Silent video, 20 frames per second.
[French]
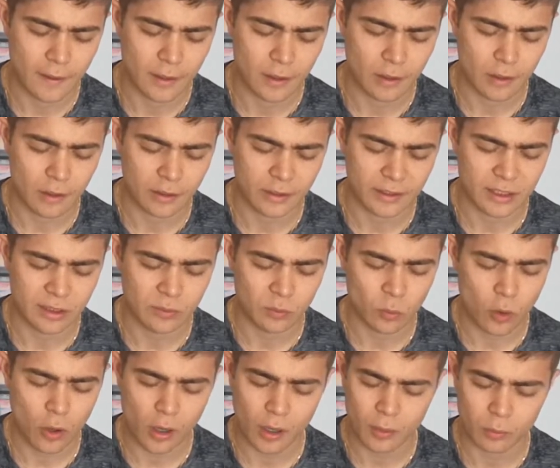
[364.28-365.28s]
Euh,
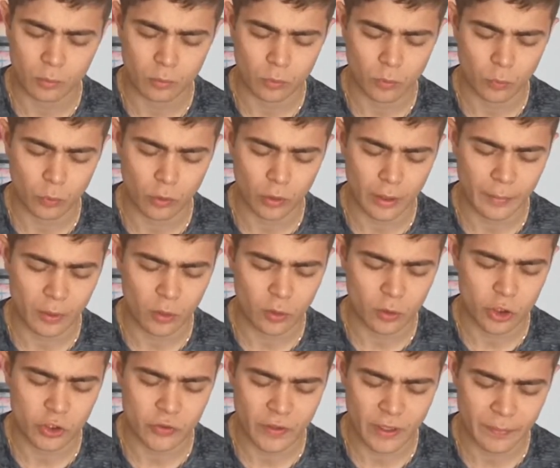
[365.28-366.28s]
guide-moi pour la parole que
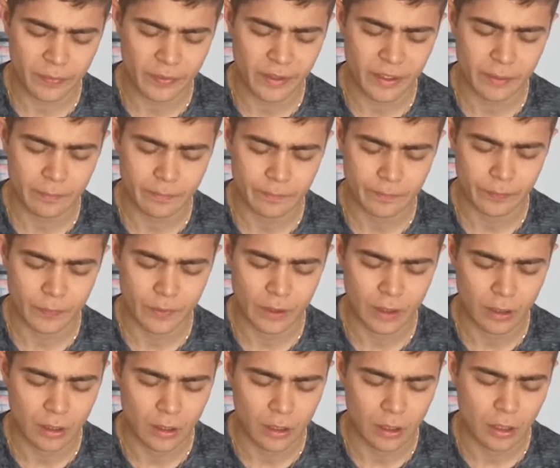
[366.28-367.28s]
je vais amener.
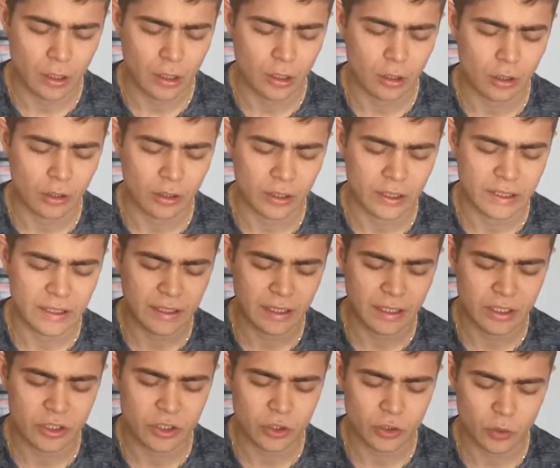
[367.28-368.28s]
Euh, guide les
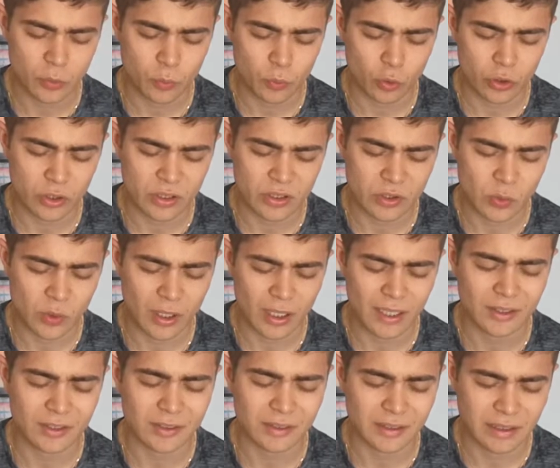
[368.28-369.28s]
gens pour qu'ils soient
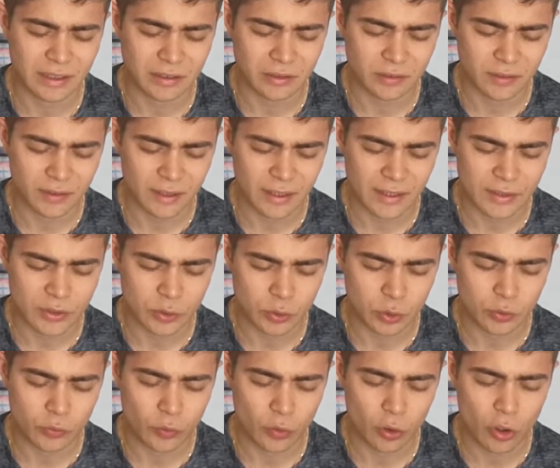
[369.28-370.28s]
attentifs à ce que tu
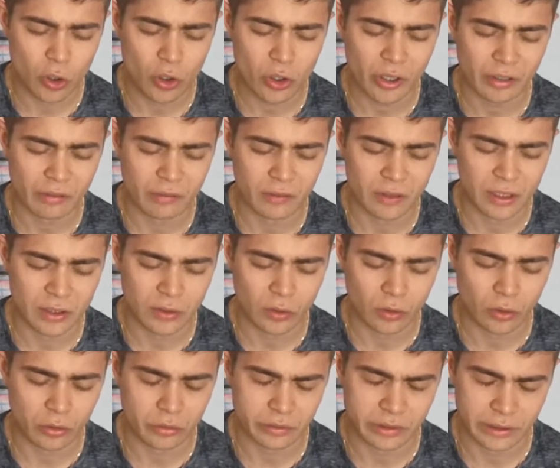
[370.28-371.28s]
veux leur révéler dans
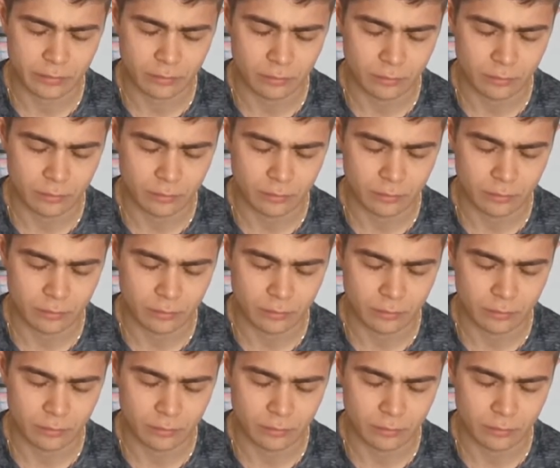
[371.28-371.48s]
leur vie.